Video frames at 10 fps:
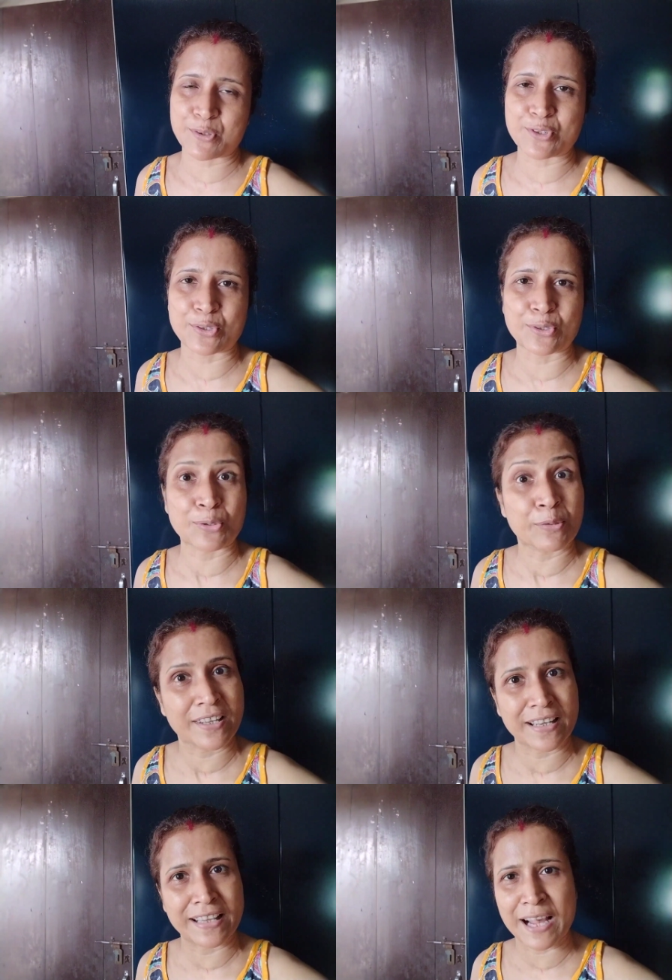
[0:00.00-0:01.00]
সব কিছু তো
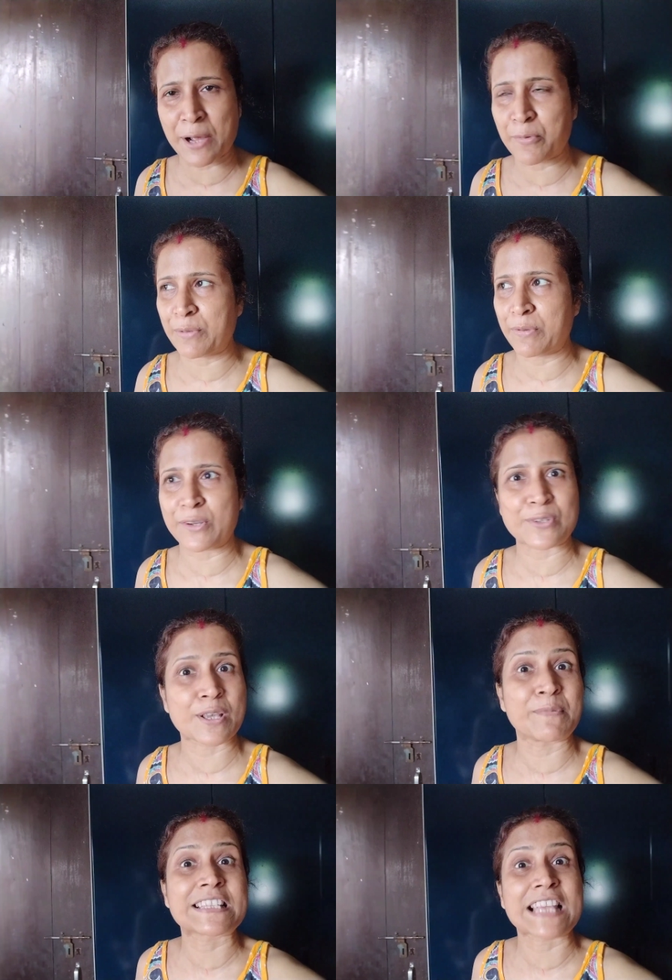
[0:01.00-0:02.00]
তোমাদেরকে দেখাবোই
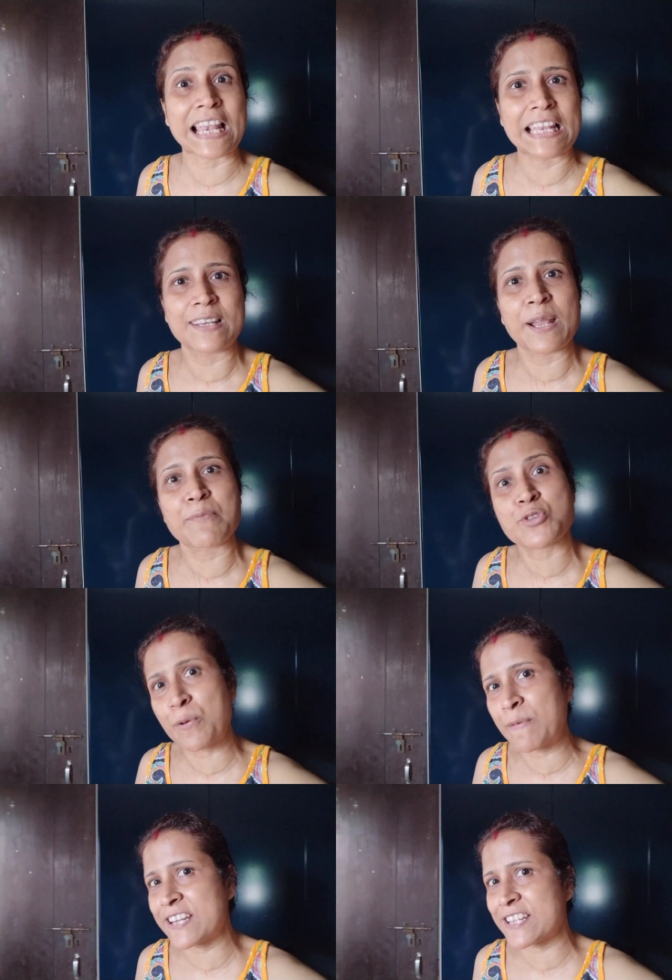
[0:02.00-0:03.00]
বিকজ আমার চ্যানেলের নাম
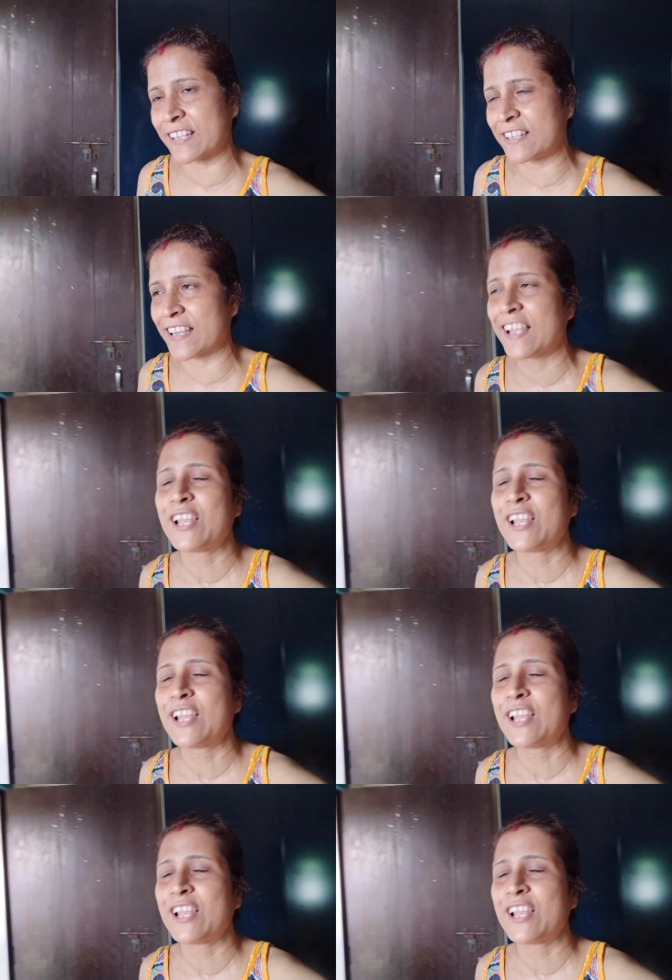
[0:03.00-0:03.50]
সোমার সাথে